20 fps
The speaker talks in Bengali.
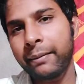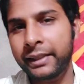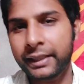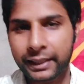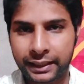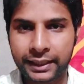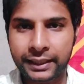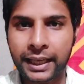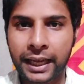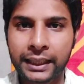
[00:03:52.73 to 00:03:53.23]
আমি যে
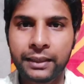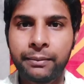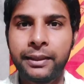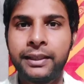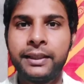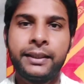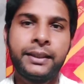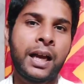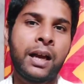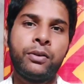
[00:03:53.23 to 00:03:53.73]
জিনিস জানতে
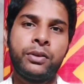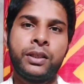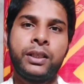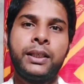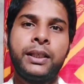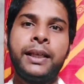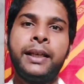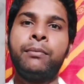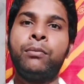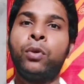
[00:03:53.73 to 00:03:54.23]
পেরেছি তা হচ্ছে
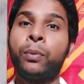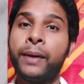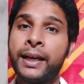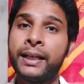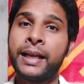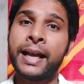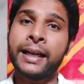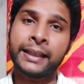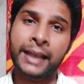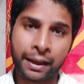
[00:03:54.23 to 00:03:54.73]
গিয়ে মোবাইল
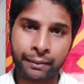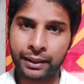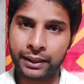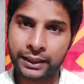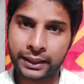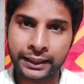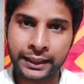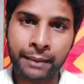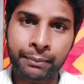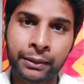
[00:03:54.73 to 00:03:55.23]
একটা অ্যাপ
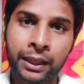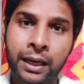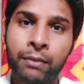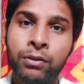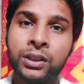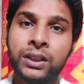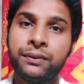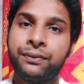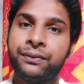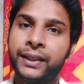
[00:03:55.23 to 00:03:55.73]
আছে যে অ্যাপটার নাম
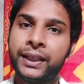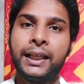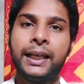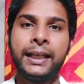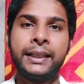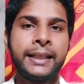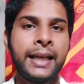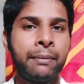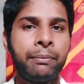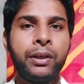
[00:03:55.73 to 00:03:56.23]
হচ্ছে
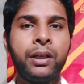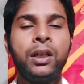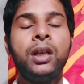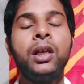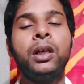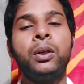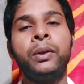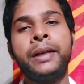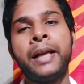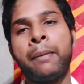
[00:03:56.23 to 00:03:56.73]
ফিল্ডেক্স অ্যাপ
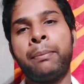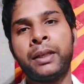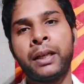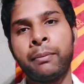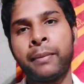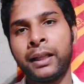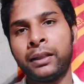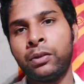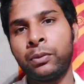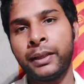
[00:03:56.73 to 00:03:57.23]
ওই অ্যাপটার
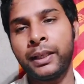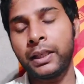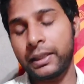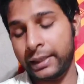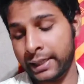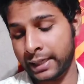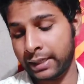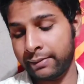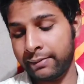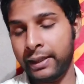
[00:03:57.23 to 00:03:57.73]
মাধ্যমে
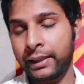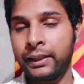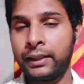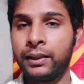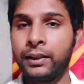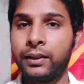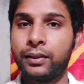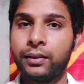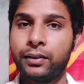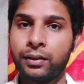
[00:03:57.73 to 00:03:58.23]
ডেলিভারি
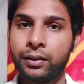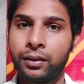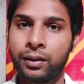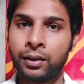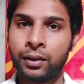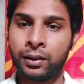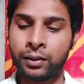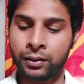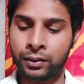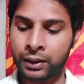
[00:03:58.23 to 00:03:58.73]

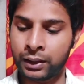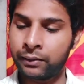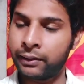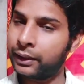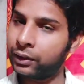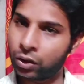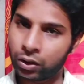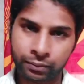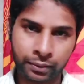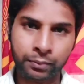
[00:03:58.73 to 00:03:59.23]

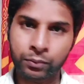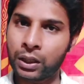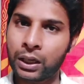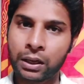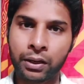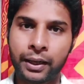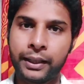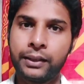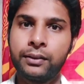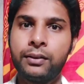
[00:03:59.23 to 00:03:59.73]
ডেলিভারি কনফার্ম করা
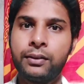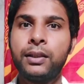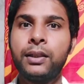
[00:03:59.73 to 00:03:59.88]
হয়